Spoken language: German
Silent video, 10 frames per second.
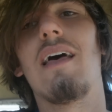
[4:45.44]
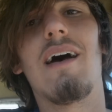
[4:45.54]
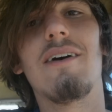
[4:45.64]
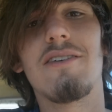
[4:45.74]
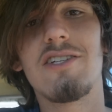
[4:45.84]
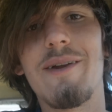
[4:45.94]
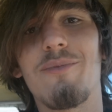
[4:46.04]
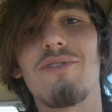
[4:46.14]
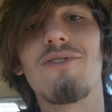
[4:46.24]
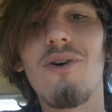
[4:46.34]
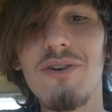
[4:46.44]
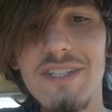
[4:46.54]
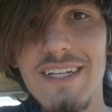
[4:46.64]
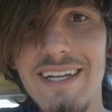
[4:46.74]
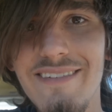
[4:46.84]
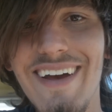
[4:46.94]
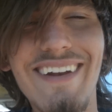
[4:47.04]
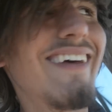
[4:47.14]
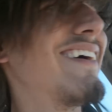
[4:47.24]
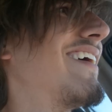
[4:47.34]
Also anscheinend muss es doch nicht genäht
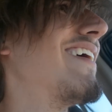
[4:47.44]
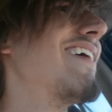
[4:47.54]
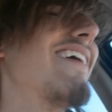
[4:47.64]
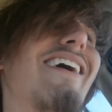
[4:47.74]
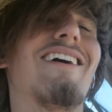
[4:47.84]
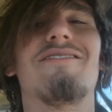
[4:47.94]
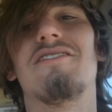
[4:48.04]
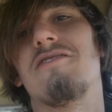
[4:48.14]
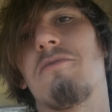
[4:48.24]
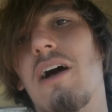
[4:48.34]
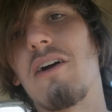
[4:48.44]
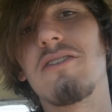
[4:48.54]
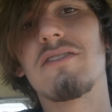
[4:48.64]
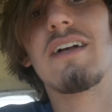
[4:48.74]
werden. Also wir sind zum Krankenhaus